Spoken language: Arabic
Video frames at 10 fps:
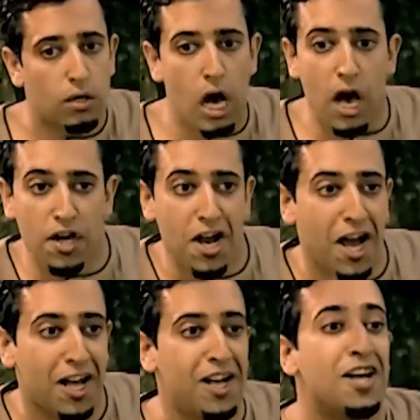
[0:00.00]

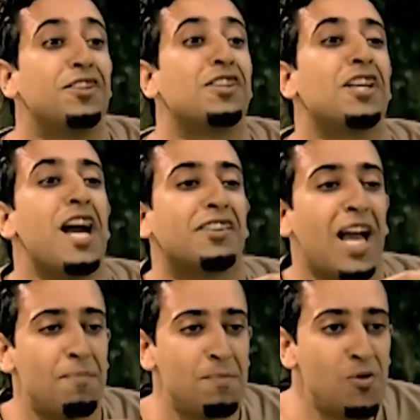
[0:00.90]
أريح تلقاه
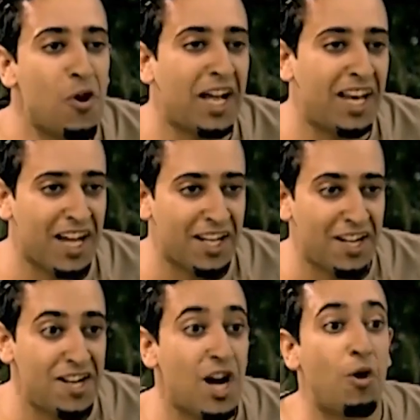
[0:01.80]
تعبان من وجع
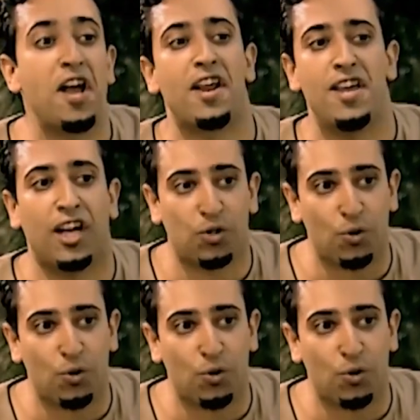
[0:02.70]
الأخرانية وهيريح